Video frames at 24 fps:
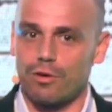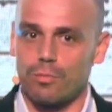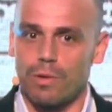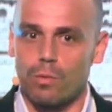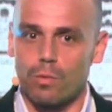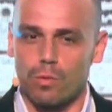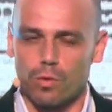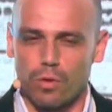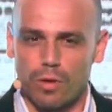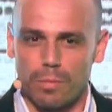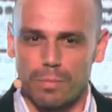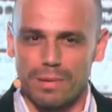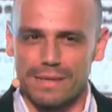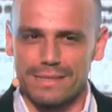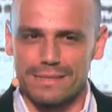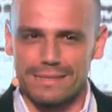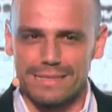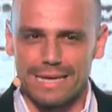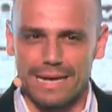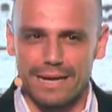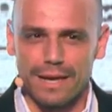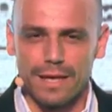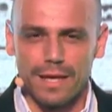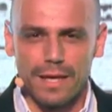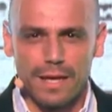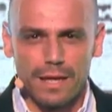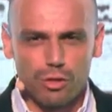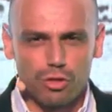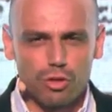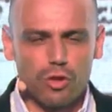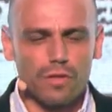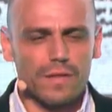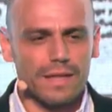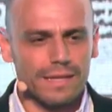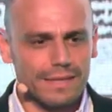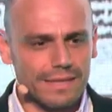Yo me acuerdo de pensar,
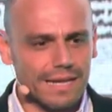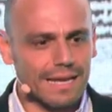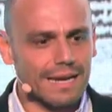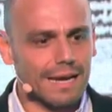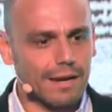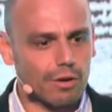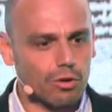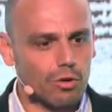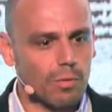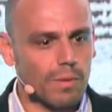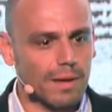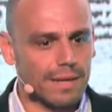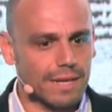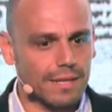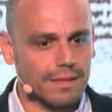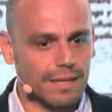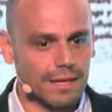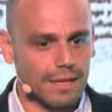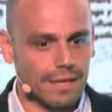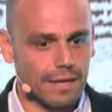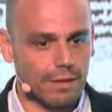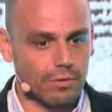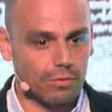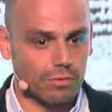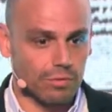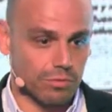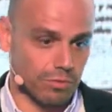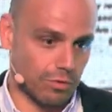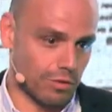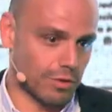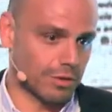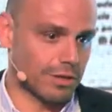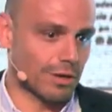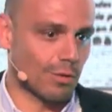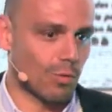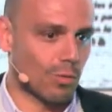¿dónde está la arroba en el teclado?
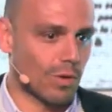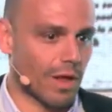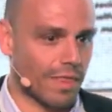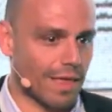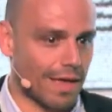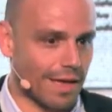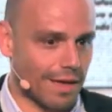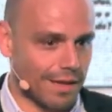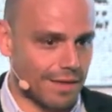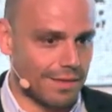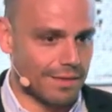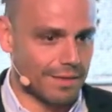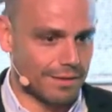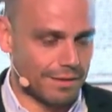Yo ya tengo una edad y,